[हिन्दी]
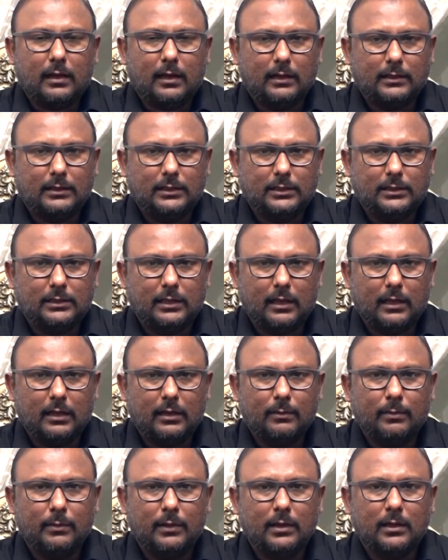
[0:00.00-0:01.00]
कराची शहर
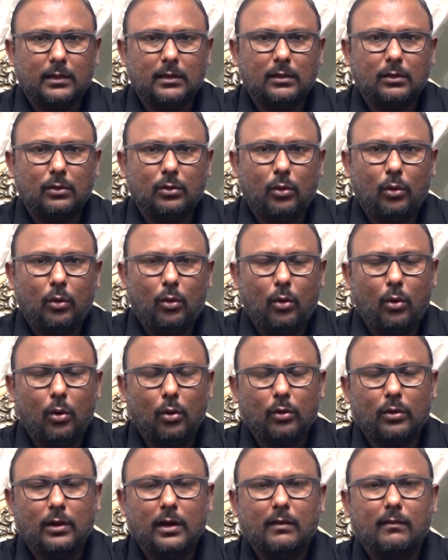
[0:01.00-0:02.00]
में
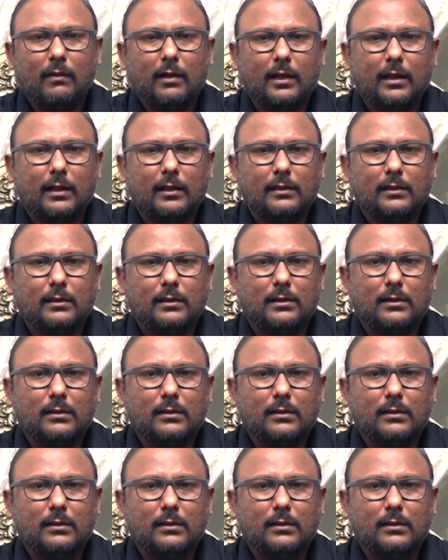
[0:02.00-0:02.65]
कोरोना वायरस